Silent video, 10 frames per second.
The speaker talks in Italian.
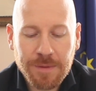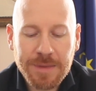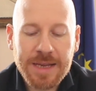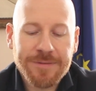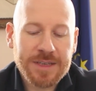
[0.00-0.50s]

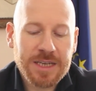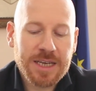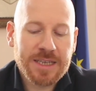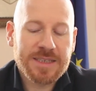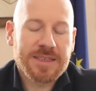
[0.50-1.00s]
famiglie
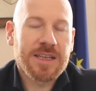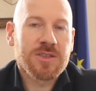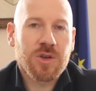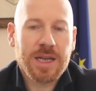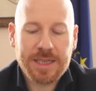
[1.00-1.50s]
fagnanesi
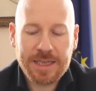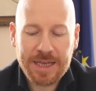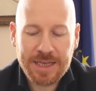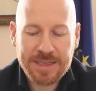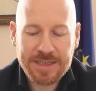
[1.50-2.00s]
selezionate
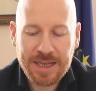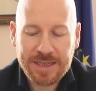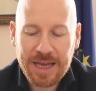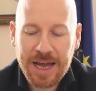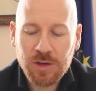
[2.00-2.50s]
da
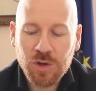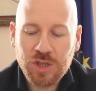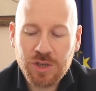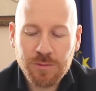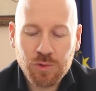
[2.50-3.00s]
Istat hanno
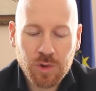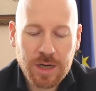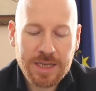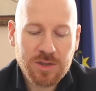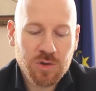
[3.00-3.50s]
ricevuto
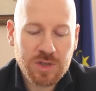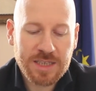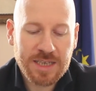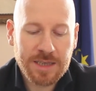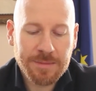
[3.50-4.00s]
nelle scorse
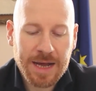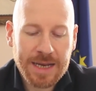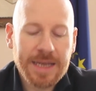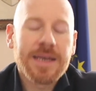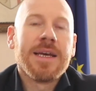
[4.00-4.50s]

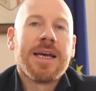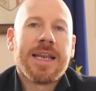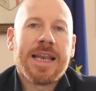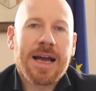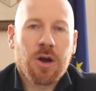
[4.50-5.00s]
settimane
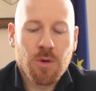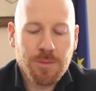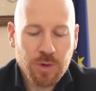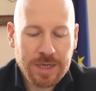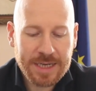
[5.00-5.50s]
la
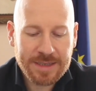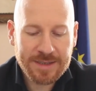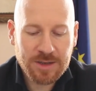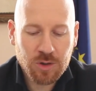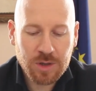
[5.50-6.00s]

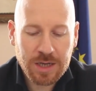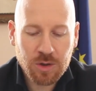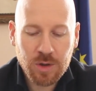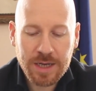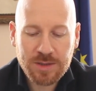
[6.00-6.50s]
comunicazione
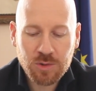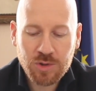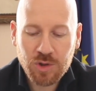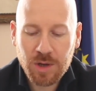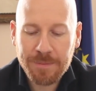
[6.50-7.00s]
con le
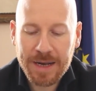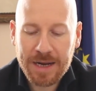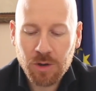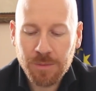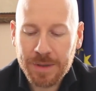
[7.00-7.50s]
istruzioni per
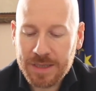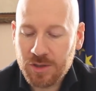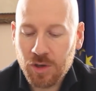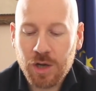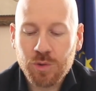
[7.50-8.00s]
la
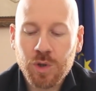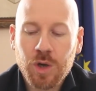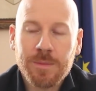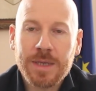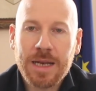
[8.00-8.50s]
compilazione
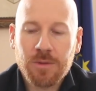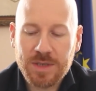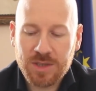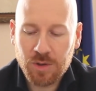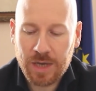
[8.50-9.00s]
autonoma del
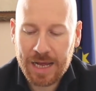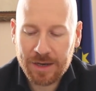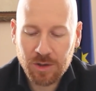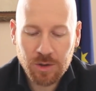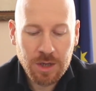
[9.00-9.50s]

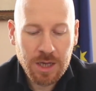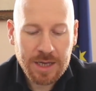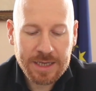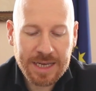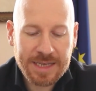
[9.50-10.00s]
questionario,
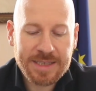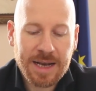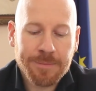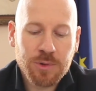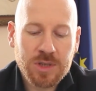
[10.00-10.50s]
che
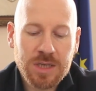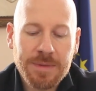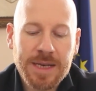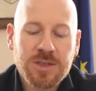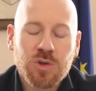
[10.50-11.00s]
sarà
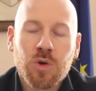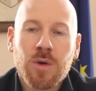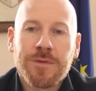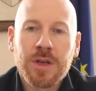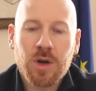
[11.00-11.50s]
possibile solo
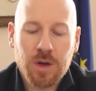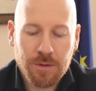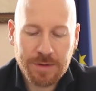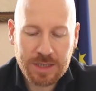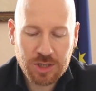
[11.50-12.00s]
solo fino al
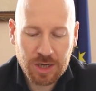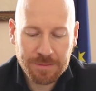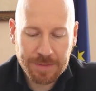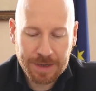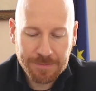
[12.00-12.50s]
9
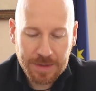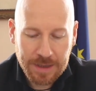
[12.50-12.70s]
dicembre.